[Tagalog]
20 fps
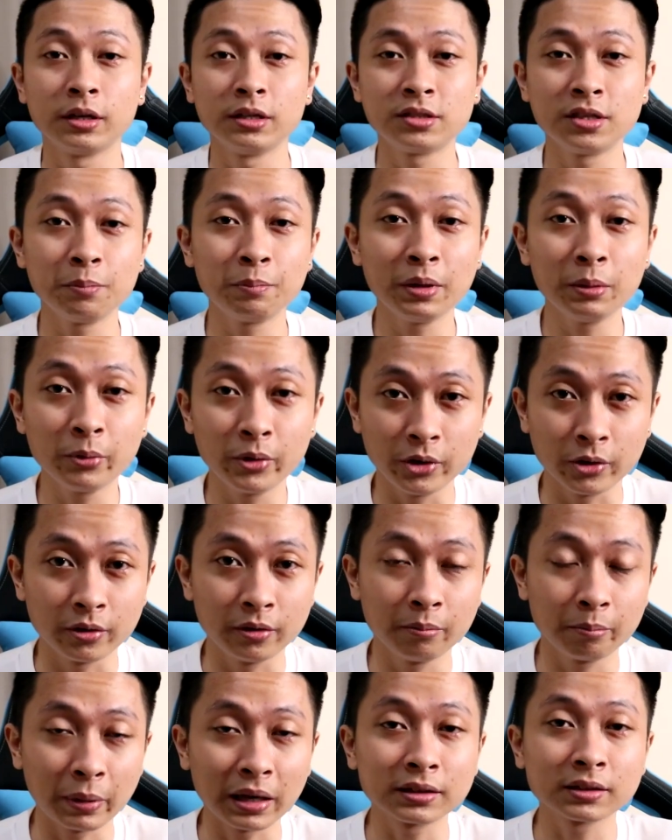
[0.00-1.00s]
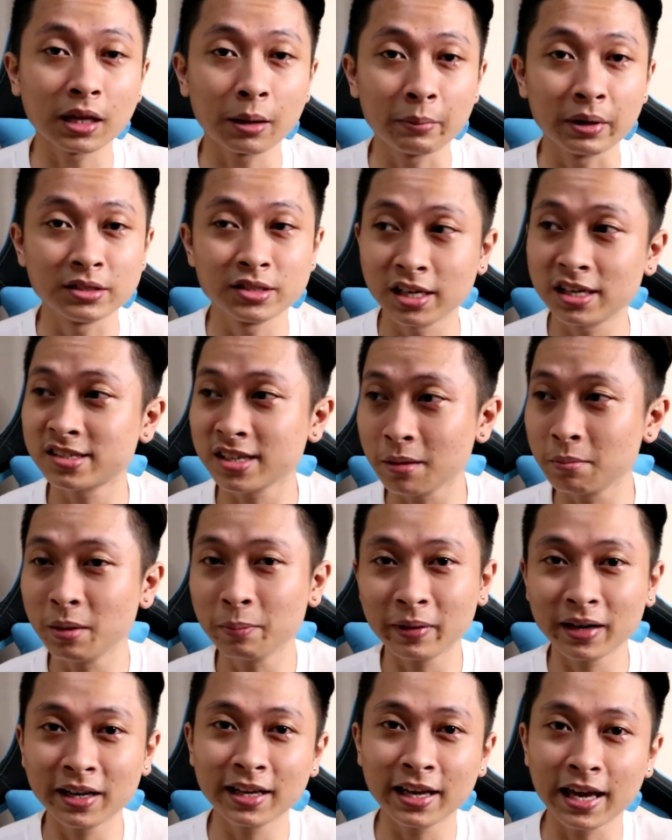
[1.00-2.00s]
Isipin mo yun, pangtamad.
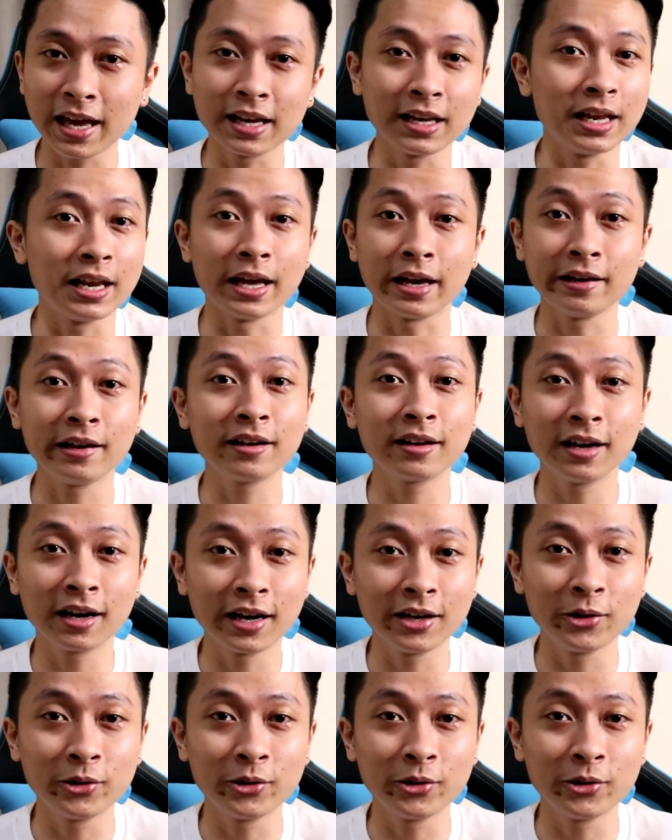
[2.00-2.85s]
Sinasabi pa rin kaya nila yan hanggang